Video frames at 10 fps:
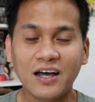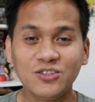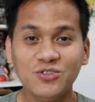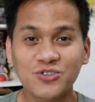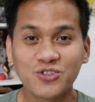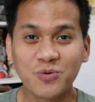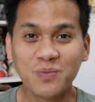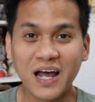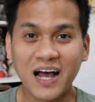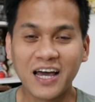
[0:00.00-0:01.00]
At yung
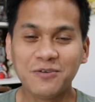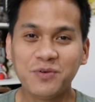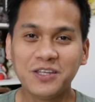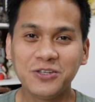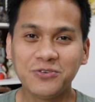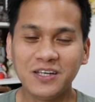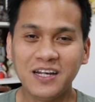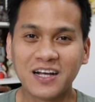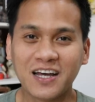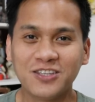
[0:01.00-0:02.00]
sobra ay pwede niyong
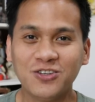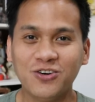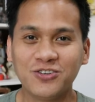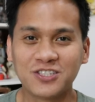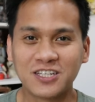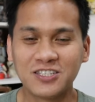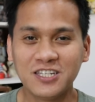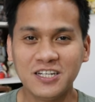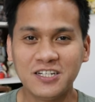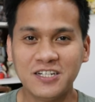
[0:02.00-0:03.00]
ilagay doon sa
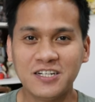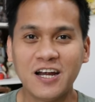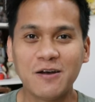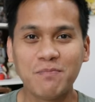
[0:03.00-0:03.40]
chiller